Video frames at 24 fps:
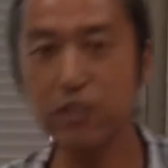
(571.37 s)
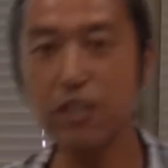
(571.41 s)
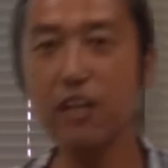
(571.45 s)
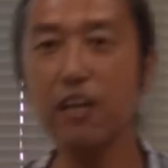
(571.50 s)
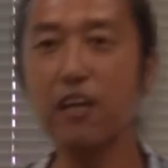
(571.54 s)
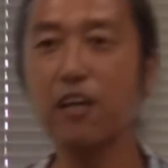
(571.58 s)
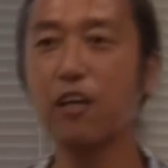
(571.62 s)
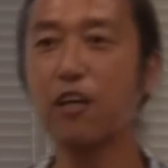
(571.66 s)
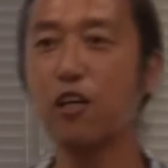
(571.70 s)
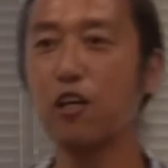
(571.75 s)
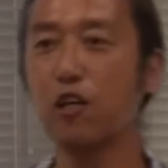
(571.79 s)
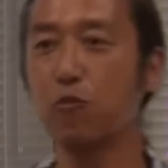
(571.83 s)
し
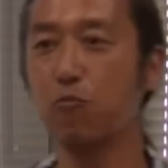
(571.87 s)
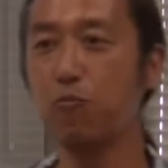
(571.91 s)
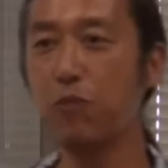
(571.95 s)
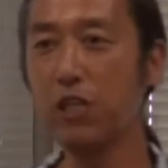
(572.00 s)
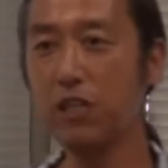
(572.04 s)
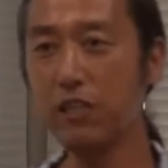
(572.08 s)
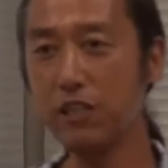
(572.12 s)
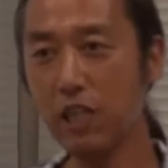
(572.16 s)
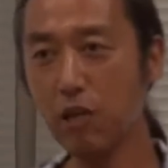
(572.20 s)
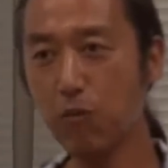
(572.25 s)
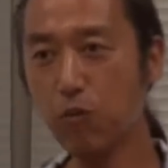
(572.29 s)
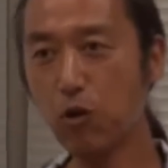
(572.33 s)
て
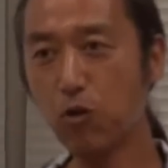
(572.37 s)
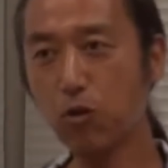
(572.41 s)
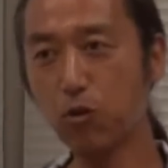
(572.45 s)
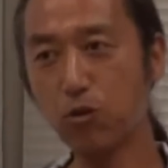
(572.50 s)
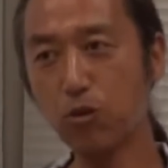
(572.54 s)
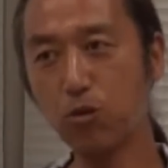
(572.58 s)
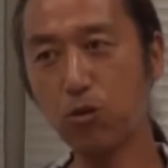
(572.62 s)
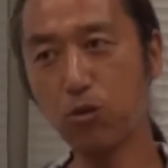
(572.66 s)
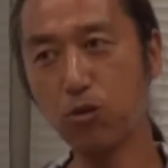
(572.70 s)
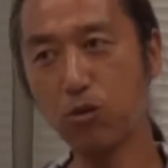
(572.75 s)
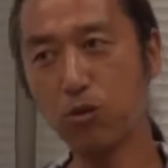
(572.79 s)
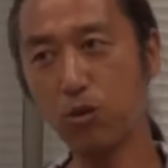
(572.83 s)
みんなもこ
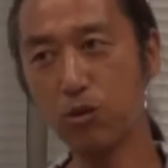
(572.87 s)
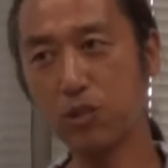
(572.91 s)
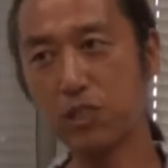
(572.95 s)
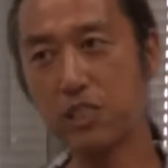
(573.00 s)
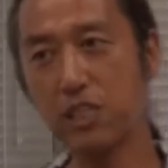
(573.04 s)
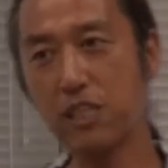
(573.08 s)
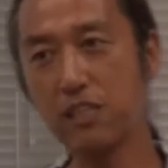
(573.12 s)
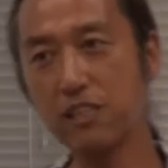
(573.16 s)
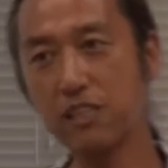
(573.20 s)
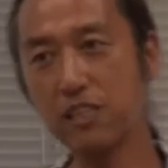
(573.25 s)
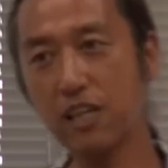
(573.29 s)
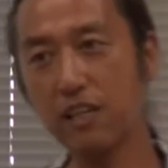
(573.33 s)
のことを
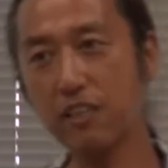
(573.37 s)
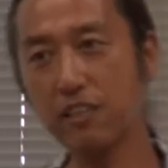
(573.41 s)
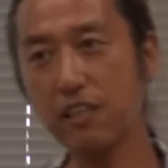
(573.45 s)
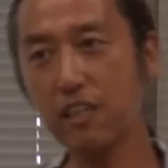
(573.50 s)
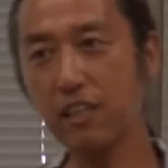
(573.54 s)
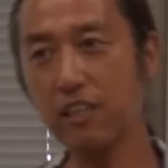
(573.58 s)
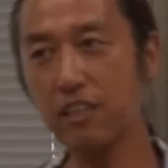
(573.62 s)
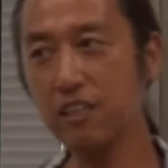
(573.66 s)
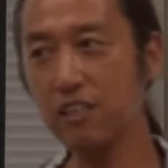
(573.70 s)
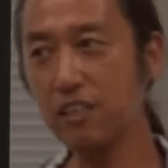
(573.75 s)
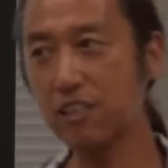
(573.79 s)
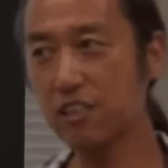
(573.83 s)
潜在
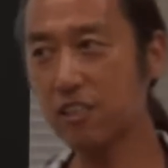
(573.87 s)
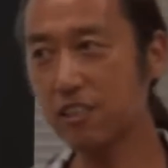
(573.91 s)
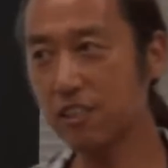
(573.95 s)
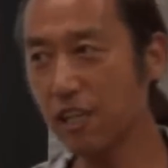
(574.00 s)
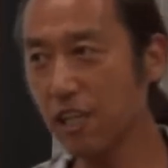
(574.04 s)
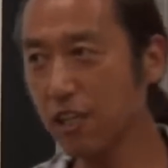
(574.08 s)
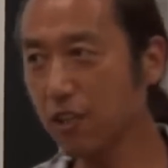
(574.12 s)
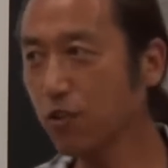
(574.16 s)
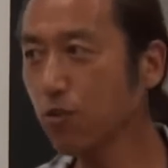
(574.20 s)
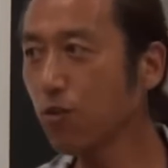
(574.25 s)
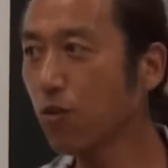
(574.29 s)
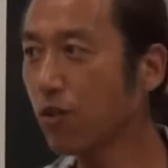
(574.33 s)
的に知っ
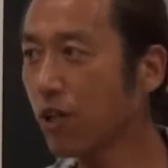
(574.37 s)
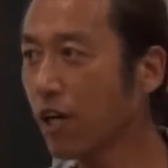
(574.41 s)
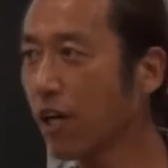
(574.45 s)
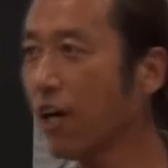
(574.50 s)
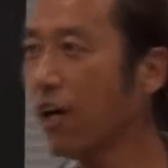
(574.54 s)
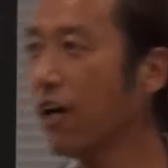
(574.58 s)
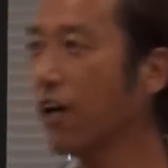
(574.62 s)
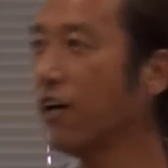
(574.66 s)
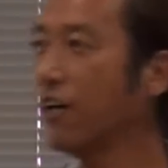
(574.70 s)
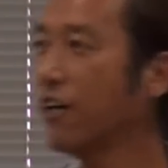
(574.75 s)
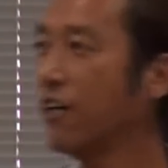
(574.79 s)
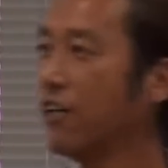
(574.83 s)
ているの
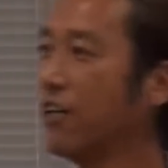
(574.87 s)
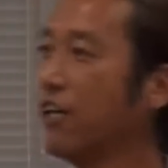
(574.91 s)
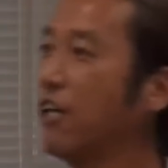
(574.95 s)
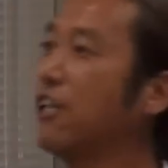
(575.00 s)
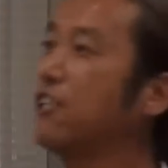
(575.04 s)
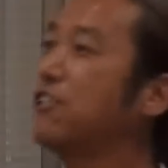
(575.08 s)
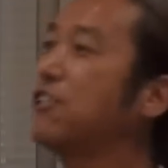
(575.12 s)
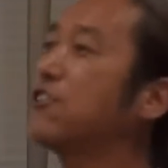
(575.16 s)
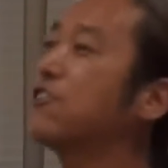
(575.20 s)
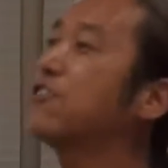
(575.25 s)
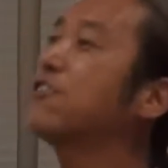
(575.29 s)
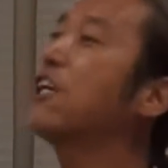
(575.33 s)
か
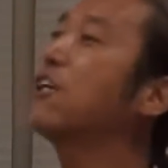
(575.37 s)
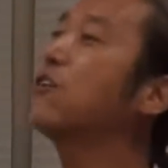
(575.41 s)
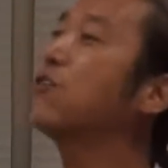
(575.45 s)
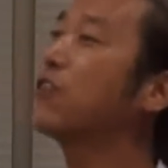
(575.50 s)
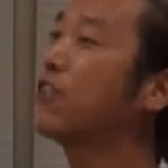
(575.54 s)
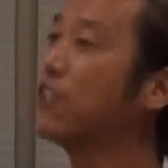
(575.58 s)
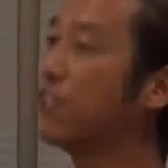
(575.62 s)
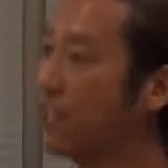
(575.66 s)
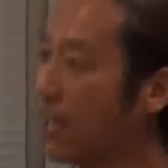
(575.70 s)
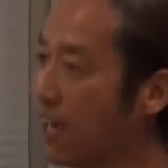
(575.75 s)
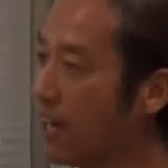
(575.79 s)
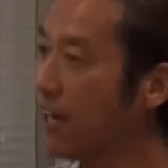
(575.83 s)
平日な
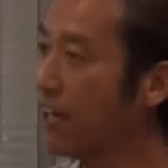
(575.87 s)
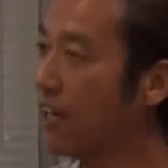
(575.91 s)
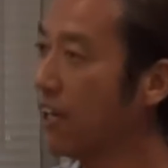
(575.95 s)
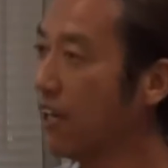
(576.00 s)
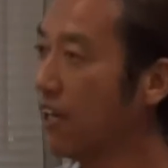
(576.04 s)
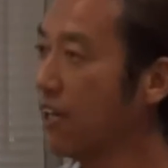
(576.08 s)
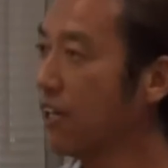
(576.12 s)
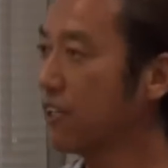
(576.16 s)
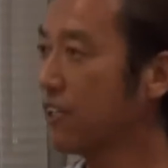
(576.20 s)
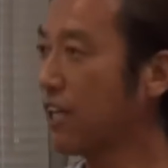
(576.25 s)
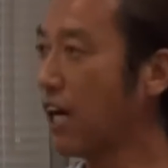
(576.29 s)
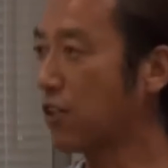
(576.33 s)
のにね
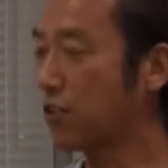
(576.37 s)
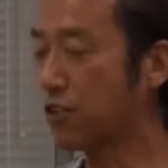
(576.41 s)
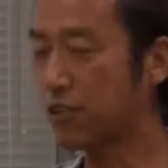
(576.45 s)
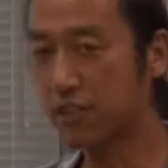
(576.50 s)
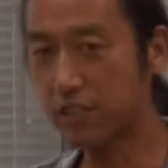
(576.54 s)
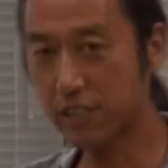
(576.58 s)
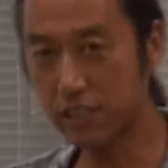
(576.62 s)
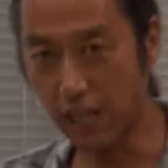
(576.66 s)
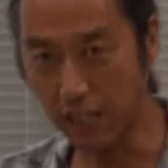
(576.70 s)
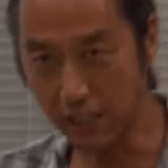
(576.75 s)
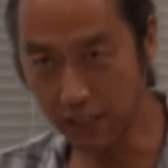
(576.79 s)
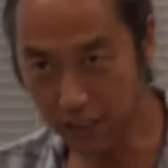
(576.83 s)
たく
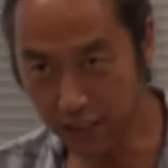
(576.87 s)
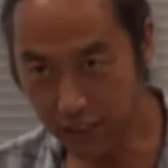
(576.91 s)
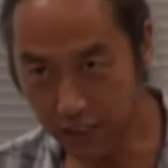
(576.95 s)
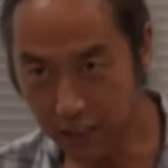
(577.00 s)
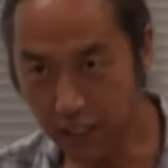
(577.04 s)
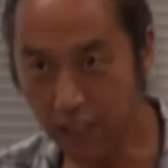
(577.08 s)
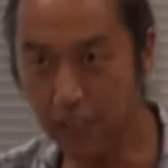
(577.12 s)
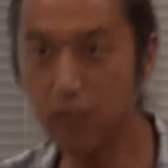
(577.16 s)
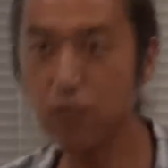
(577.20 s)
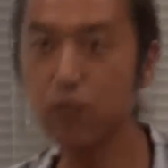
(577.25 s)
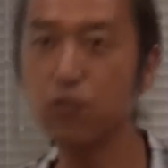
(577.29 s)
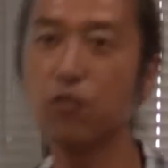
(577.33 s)
さん来
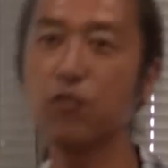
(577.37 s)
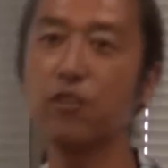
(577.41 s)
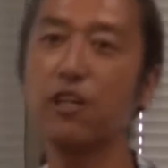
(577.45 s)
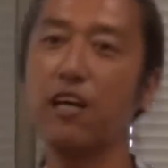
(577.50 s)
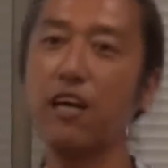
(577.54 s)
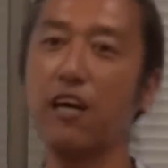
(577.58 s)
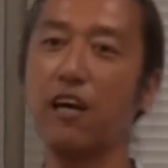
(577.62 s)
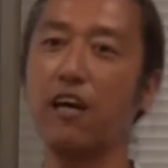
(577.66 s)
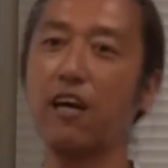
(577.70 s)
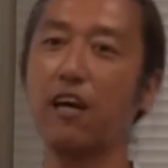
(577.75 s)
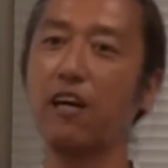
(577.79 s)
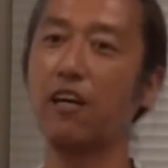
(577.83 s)
ているの
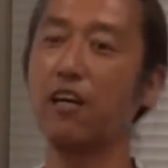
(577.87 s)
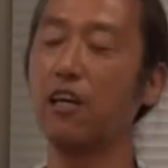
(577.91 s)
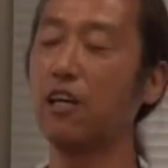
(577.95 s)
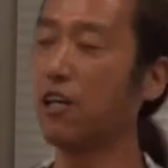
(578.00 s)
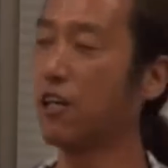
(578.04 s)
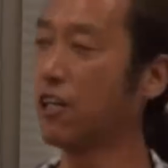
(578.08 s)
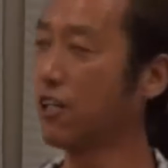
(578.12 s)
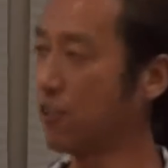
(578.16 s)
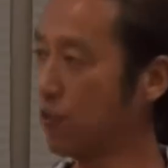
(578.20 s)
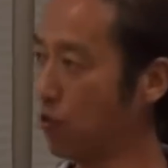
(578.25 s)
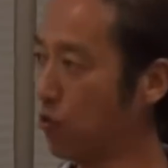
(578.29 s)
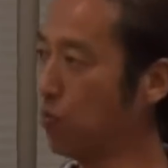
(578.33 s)
で
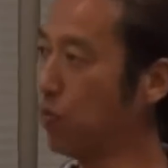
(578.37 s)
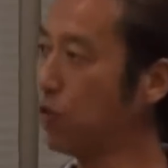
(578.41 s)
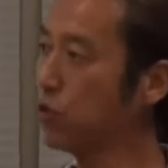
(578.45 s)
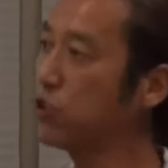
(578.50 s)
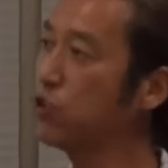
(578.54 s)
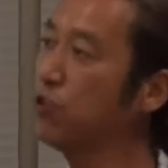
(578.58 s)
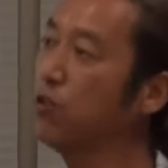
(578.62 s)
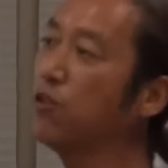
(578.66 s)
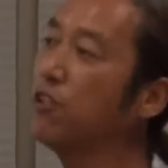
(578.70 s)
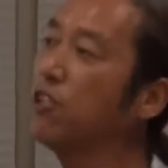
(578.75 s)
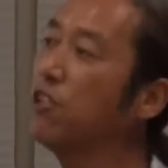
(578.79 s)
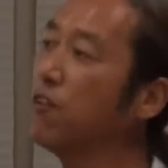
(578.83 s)
面
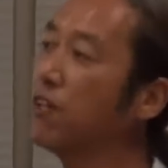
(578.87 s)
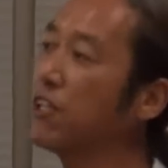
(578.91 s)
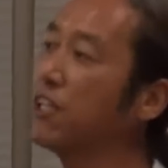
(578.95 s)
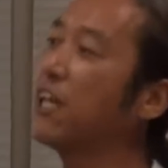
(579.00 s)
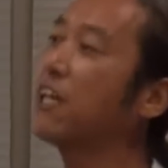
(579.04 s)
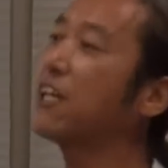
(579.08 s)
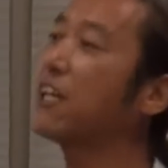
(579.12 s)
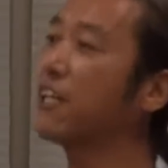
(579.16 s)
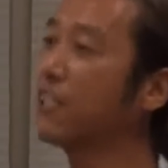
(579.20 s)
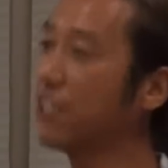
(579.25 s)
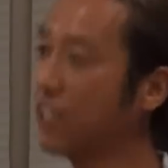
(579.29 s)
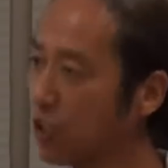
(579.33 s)
白いんでは
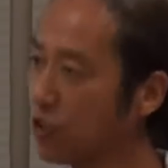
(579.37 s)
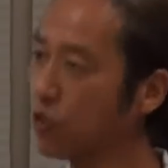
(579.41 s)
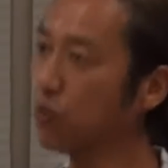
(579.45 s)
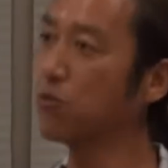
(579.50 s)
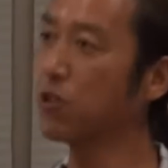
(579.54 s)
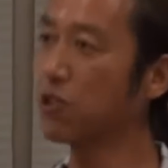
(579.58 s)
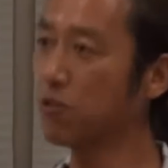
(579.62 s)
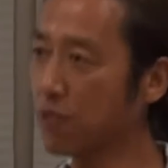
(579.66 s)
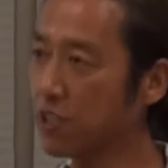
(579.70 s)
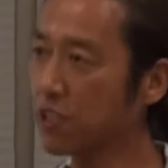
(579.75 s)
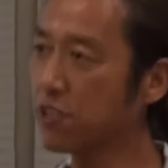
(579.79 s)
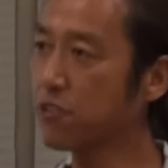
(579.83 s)
ないかなと
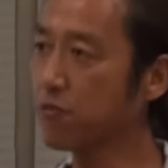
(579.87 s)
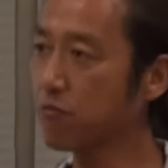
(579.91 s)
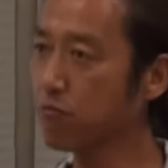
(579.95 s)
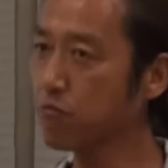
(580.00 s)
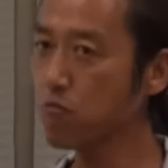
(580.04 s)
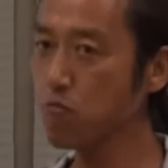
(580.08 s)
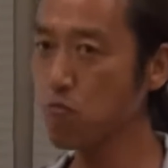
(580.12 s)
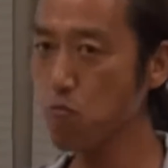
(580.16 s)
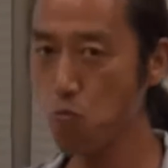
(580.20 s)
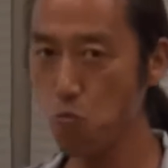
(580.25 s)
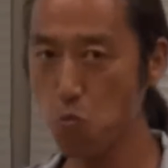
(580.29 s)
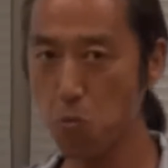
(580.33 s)
思います
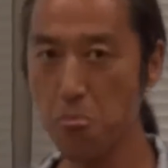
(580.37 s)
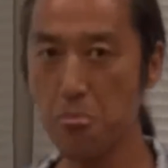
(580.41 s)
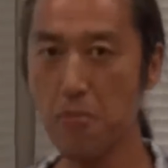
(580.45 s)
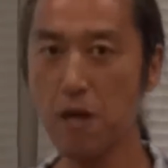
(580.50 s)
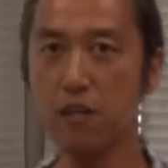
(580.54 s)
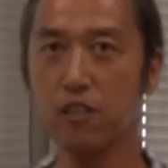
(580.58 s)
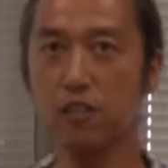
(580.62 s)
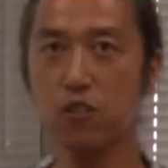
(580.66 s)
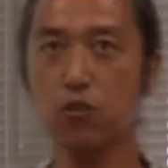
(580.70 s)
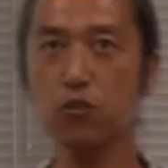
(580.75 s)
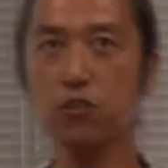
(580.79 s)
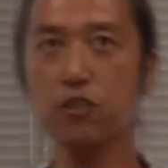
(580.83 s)

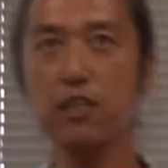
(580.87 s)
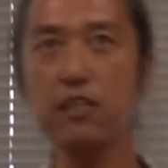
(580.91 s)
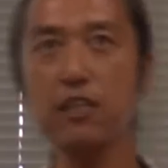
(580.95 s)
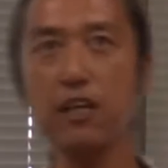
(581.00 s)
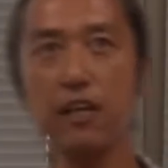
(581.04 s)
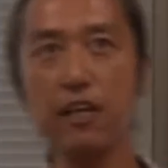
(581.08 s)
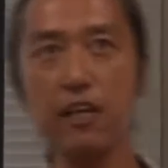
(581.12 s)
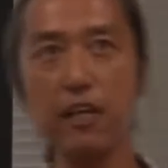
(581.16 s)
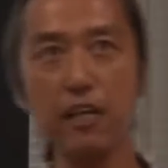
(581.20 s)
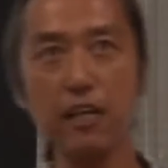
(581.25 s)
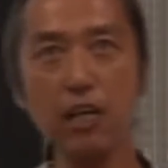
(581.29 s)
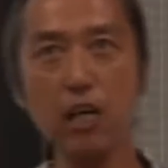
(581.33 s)
そして
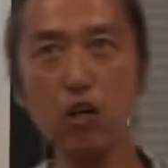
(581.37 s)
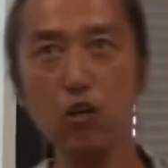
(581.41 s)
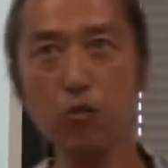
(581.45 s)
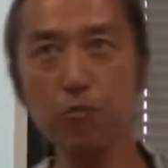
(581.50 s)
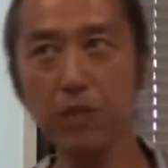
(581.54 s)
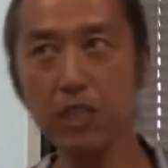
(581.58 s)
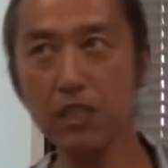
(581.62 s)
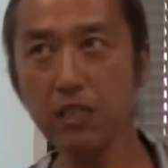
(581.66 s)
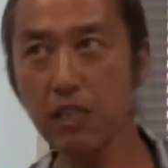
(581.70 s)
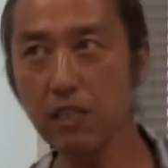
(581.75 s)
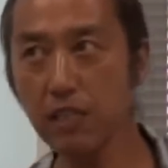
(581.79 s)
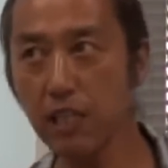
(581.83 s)
ね映画を
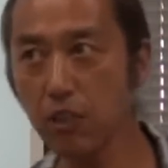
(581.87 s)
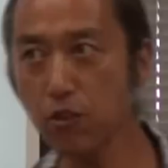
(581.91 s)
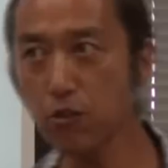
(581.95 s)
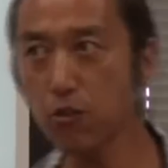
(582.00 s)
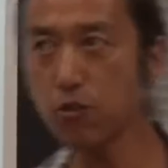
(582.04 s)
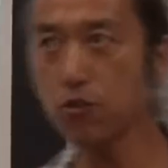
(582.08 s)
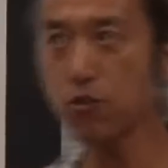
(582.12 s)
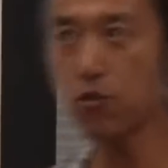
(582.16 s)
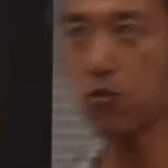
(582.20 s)
見てないと